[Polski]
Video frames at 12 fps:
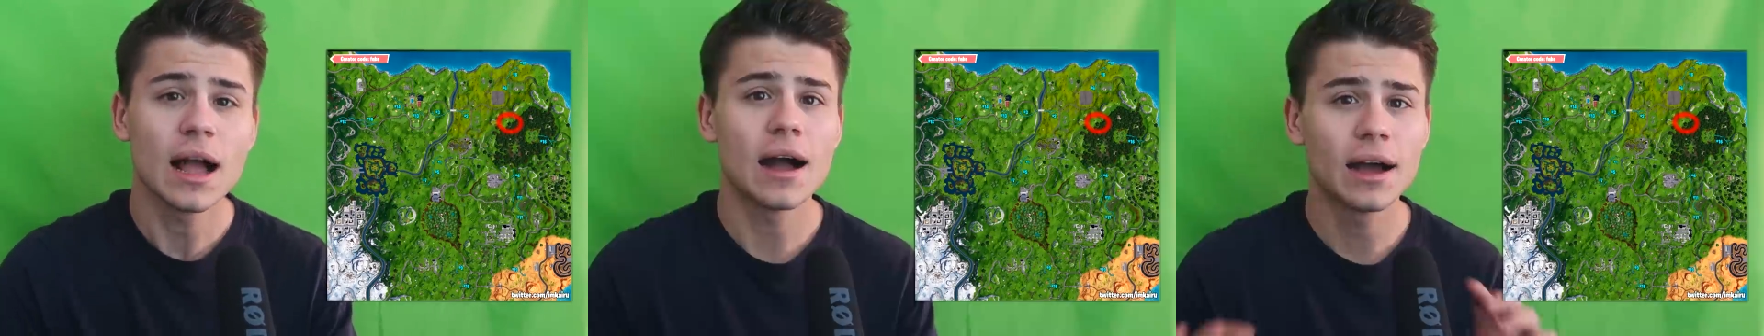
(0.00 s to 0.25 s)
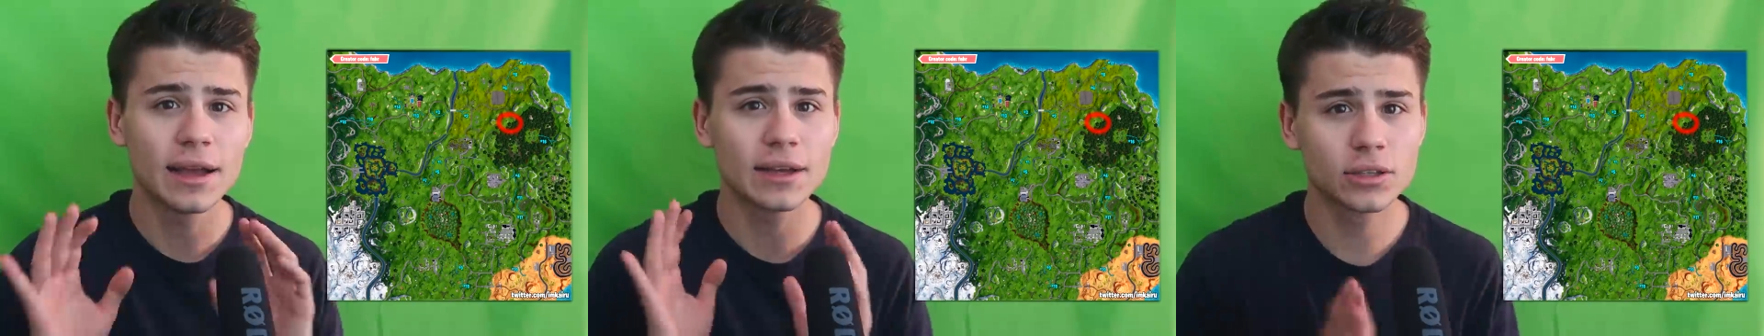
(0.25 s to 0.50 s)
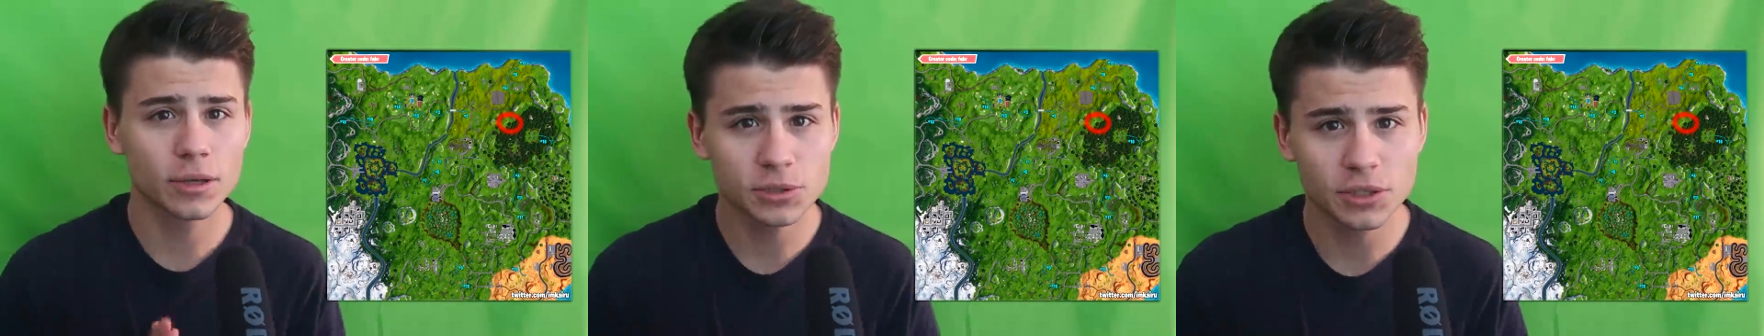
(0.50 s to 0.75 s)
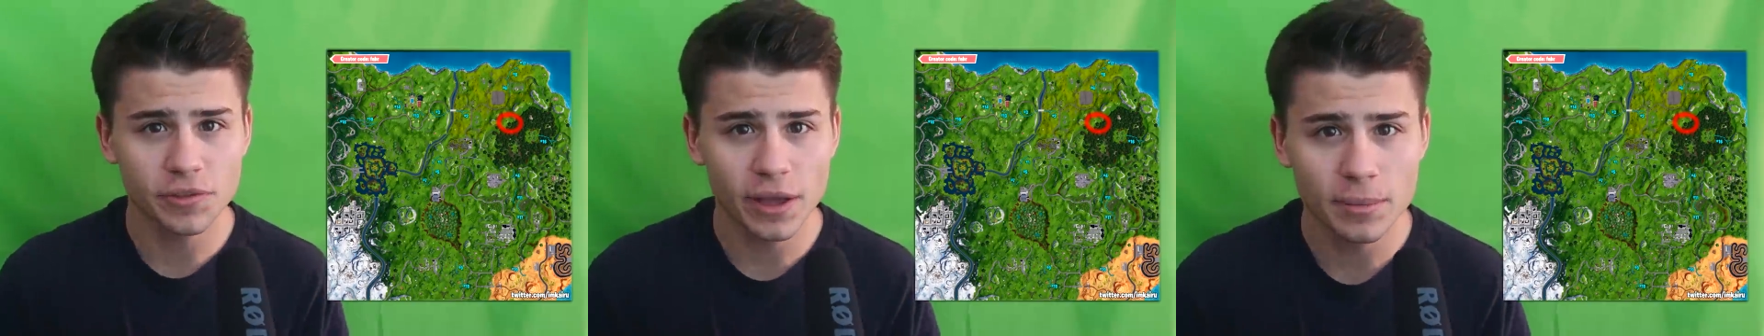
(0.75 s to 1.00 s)
A jak
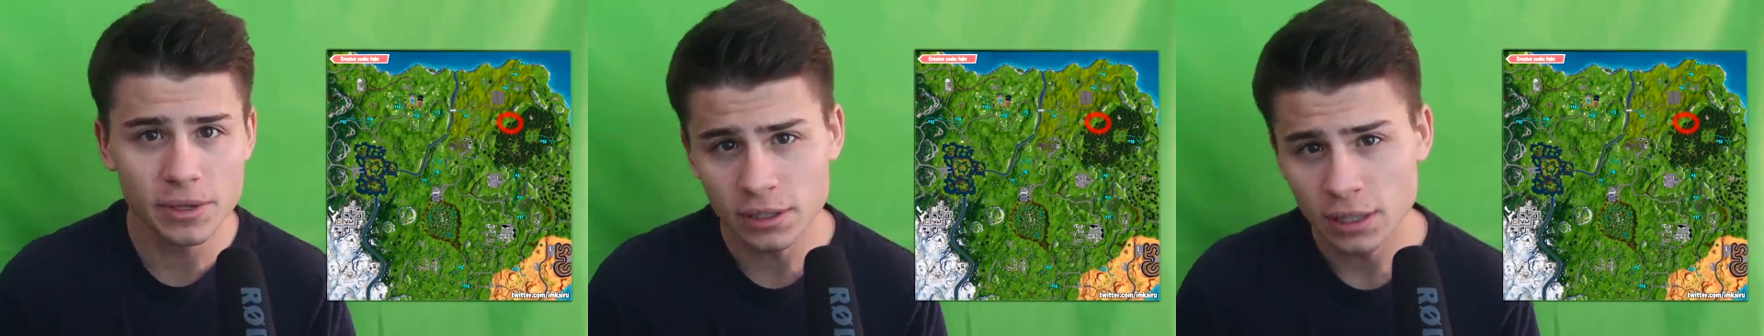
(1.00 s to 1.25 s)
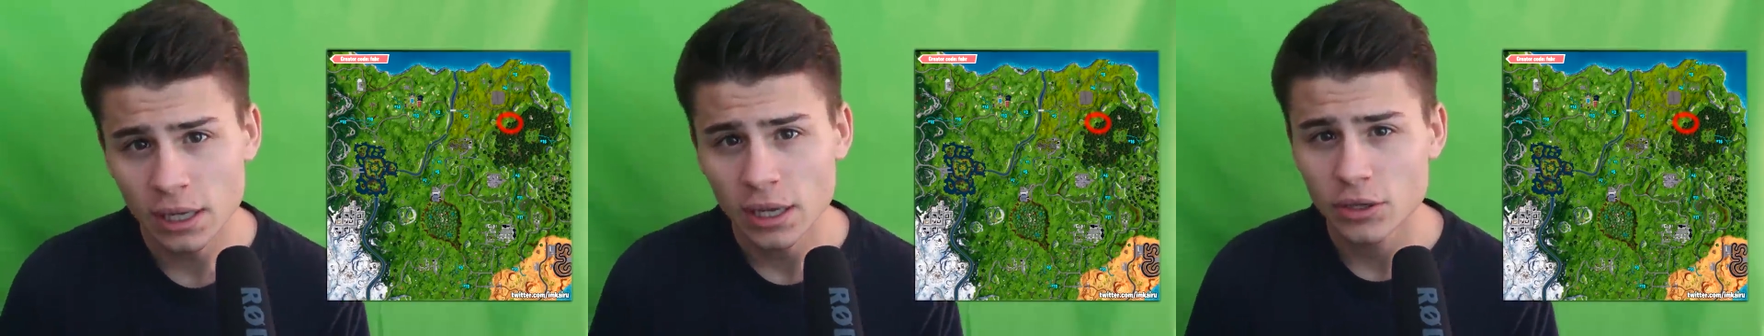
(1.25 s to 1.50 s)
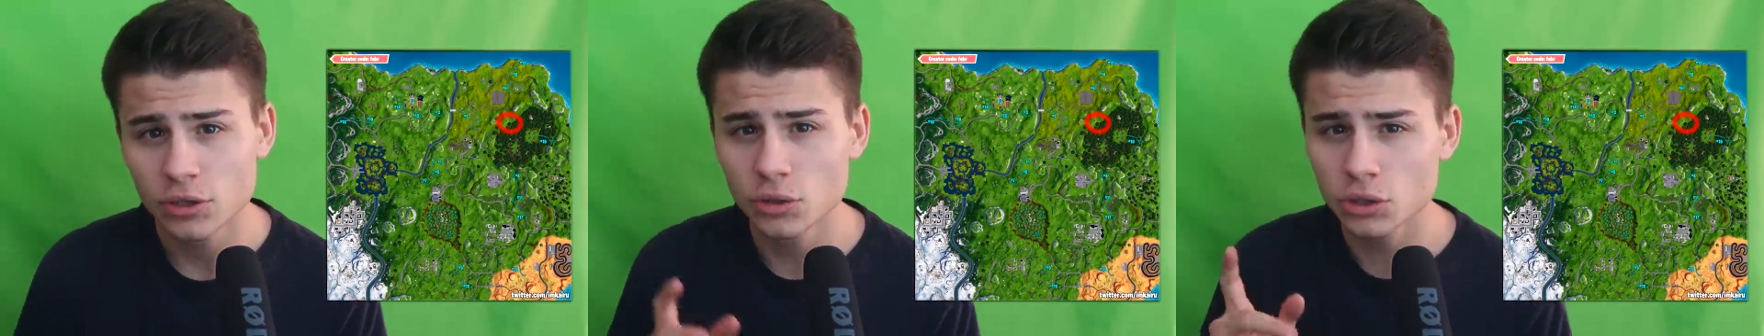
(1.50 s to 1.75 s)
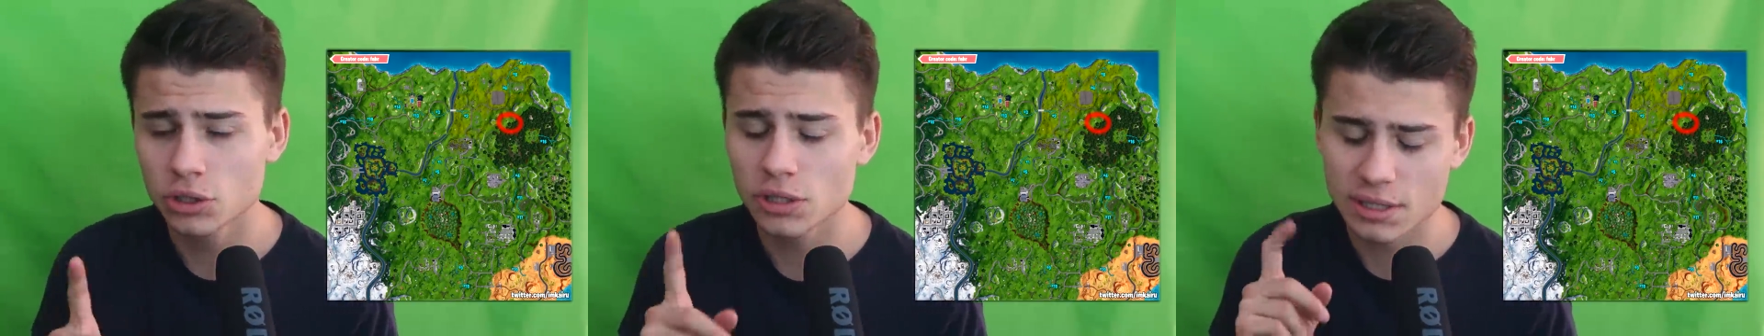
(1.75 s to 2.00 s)
dobrze wiemy,
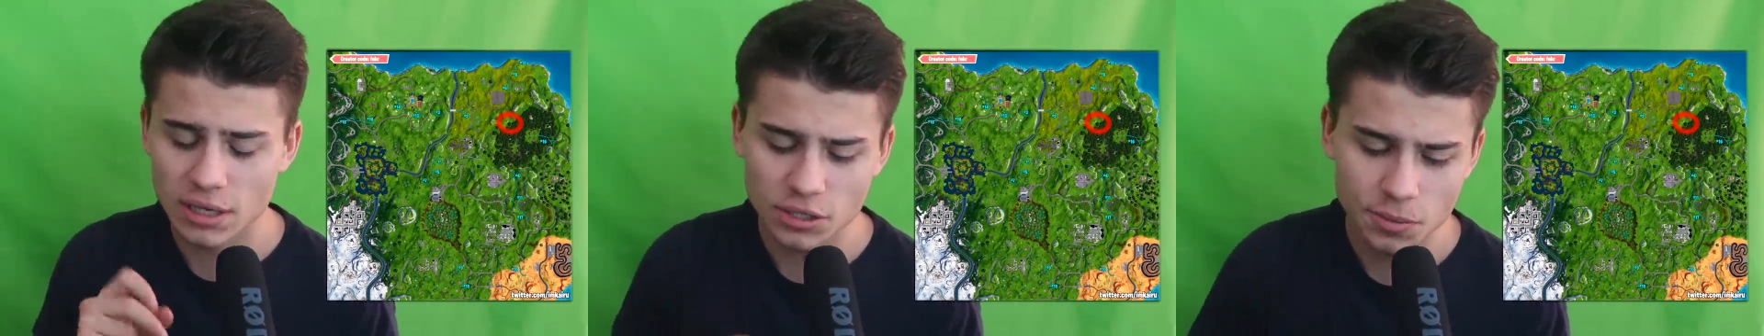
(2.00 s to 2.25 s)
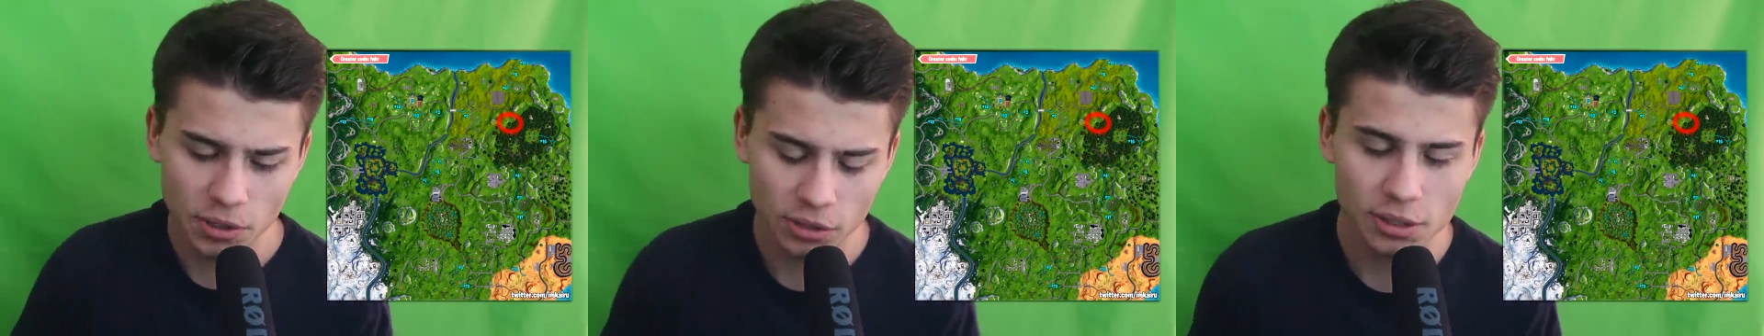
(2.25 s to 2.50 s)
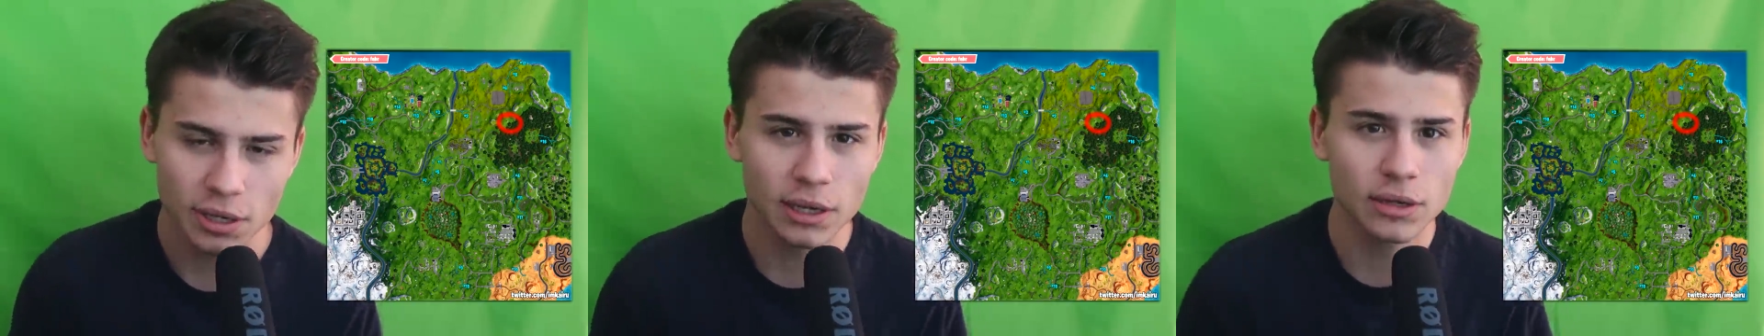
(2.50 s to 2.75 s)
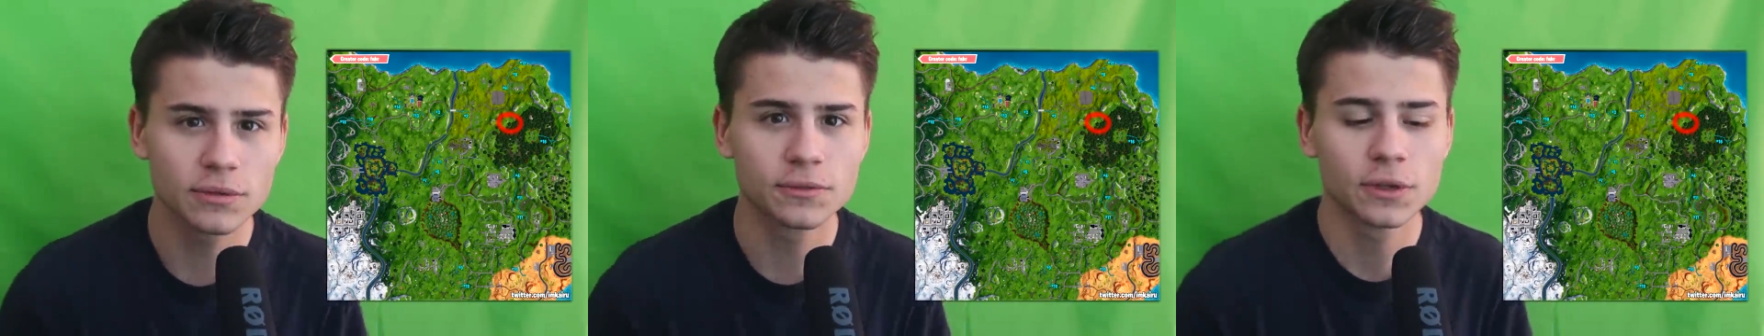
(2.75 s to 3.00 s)
już dostaliśmy od
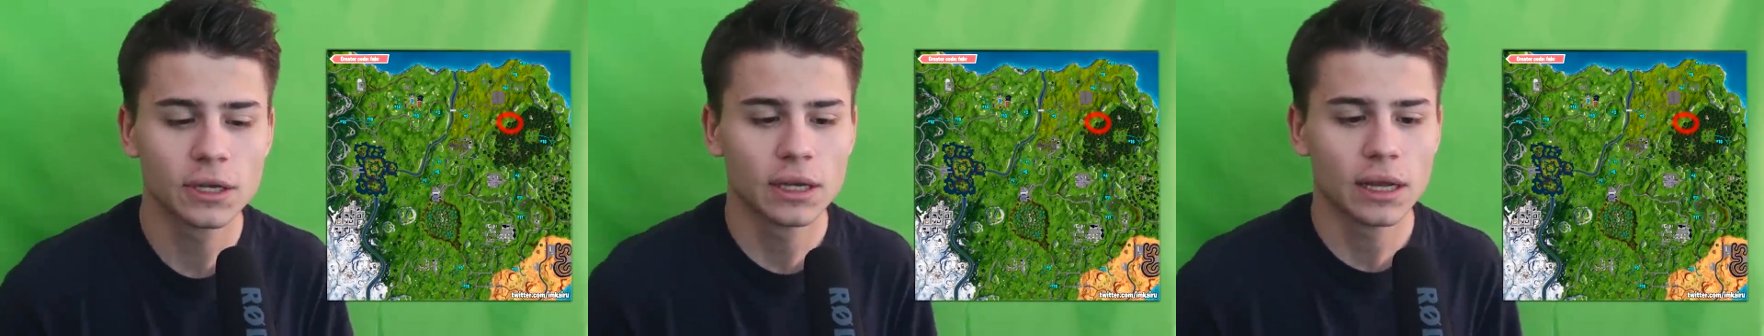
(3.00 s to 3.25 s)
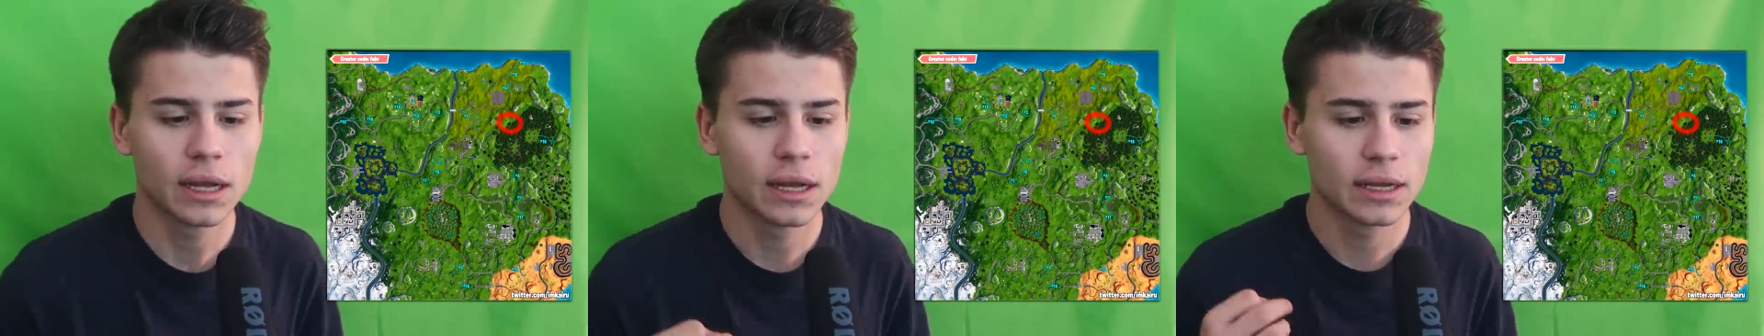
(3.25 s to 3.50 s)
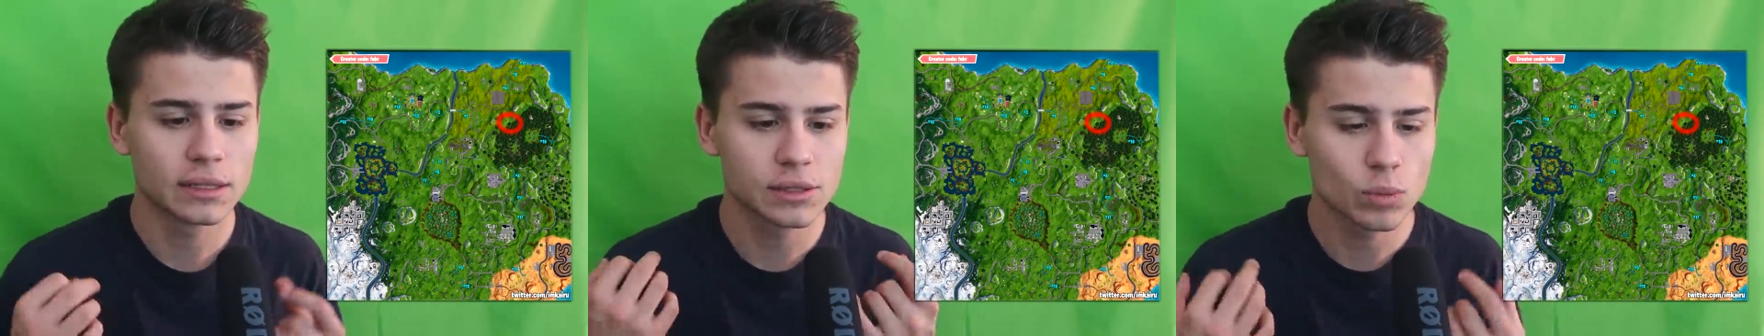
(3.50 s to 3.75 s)
likerów e,